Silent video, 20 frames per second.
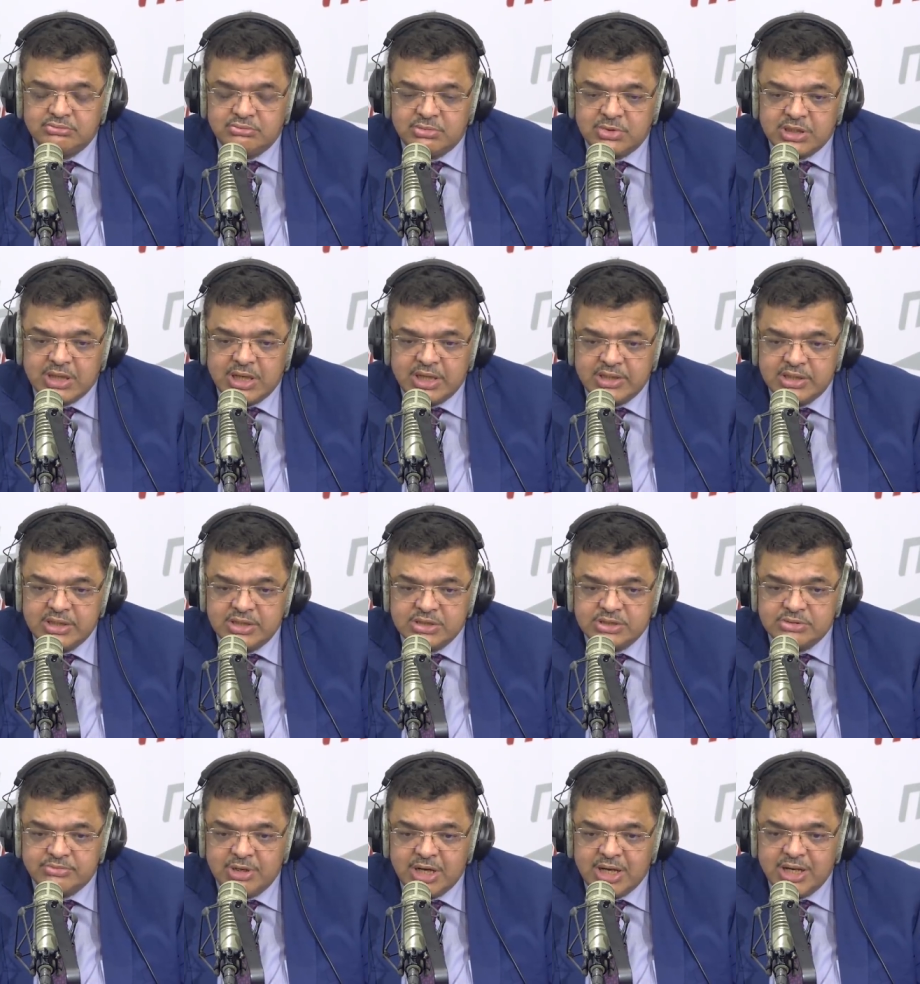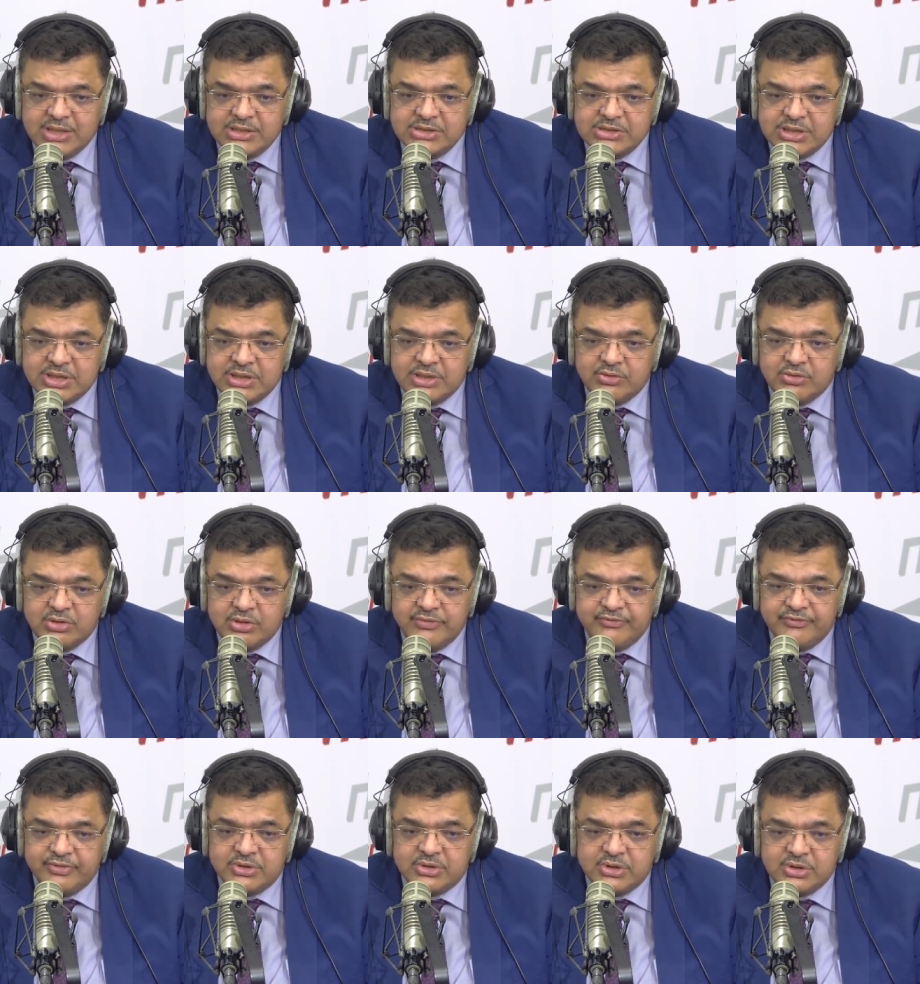تحدثتش بالعكس انا
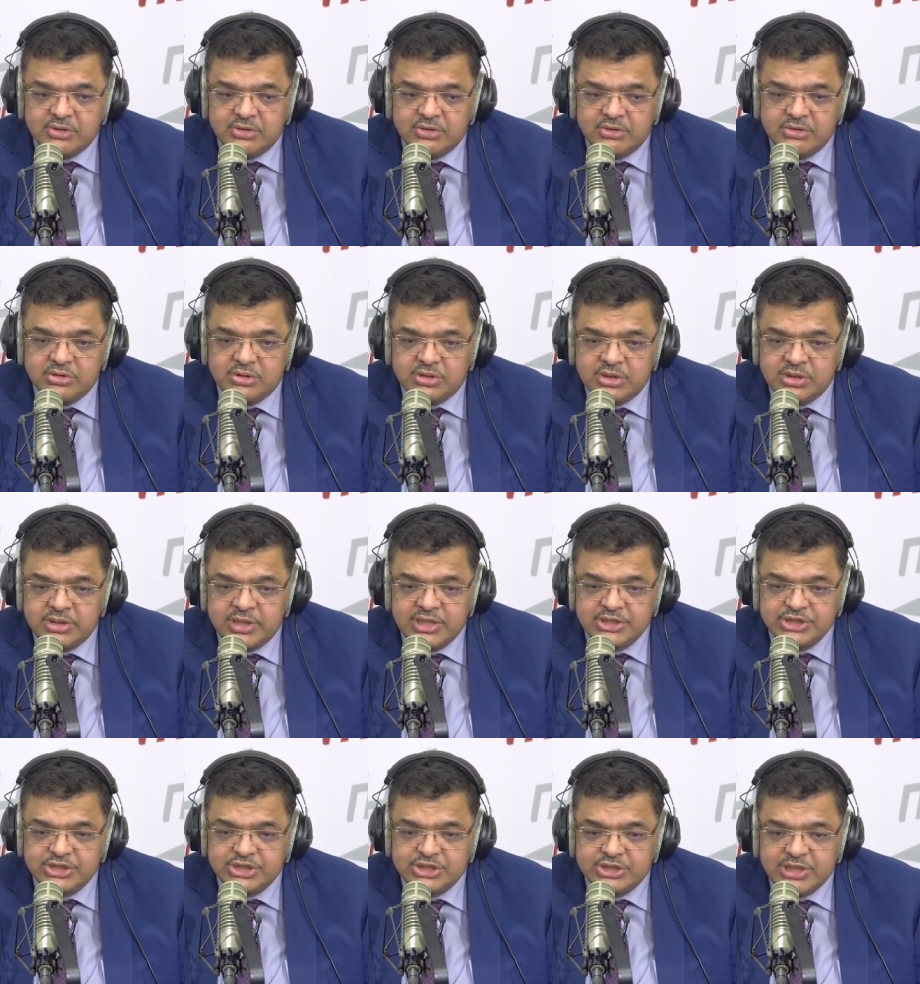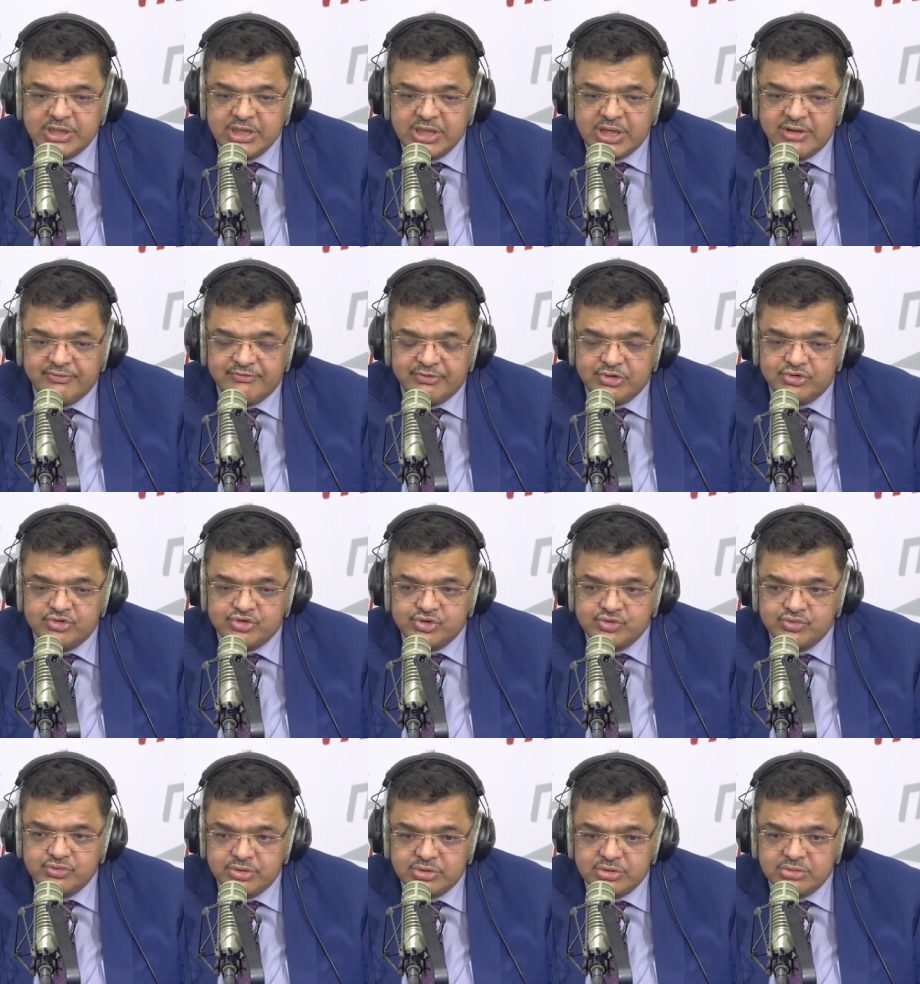وقفت ضد ادراج الشريعه في
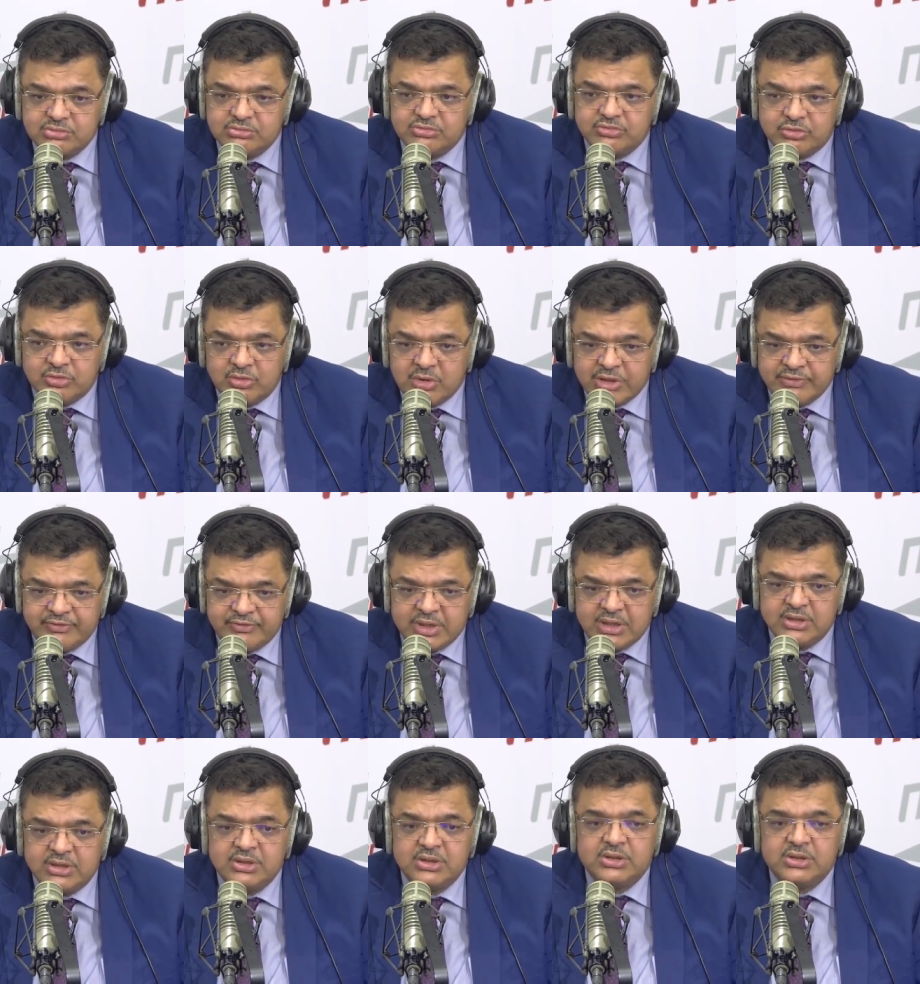الدستور وقفه